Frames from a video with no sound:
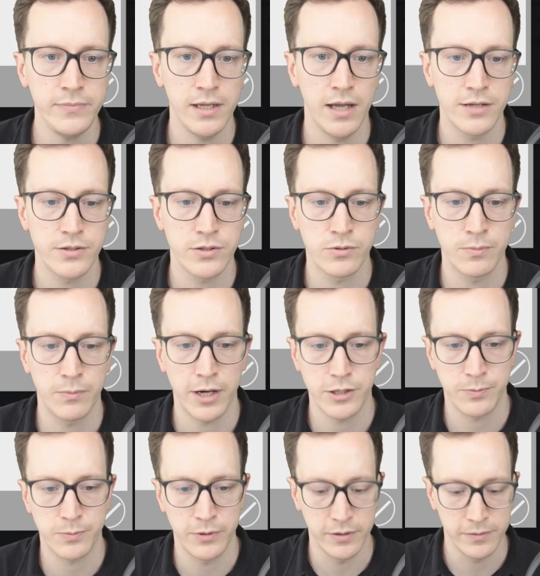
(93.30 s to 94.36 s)
Also zum
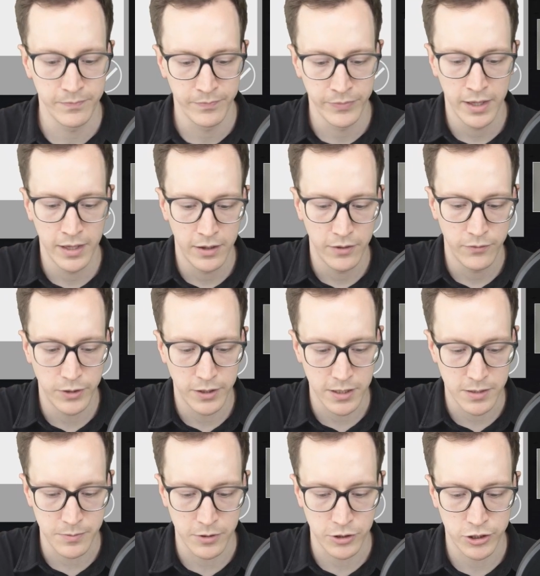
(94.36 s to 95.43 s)
Beispiel würde ich
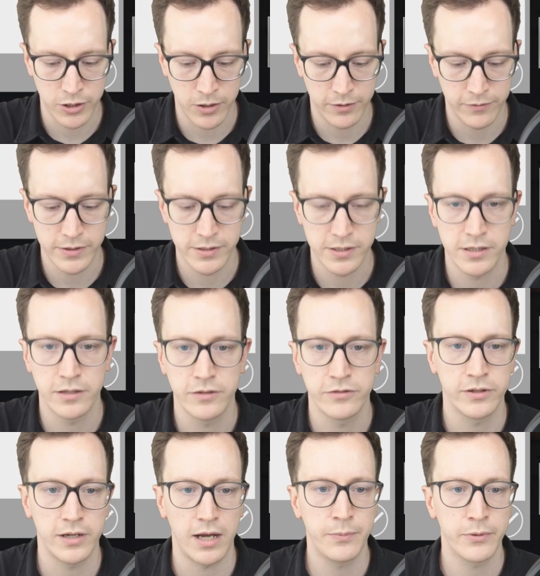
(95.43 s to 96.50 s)
jetzt mal schauen, was ich hier für
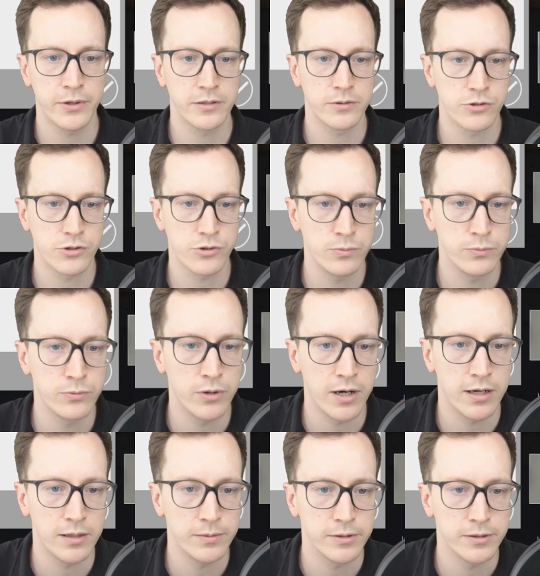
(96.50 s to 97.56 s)
ein Abrechnungsjumbo
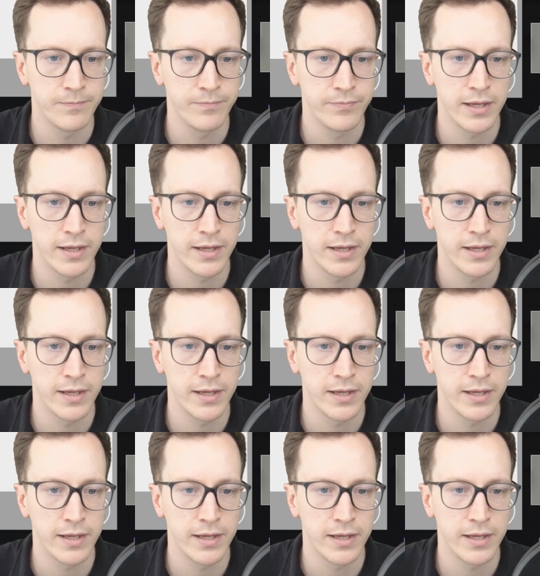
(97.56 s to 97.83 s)
habe.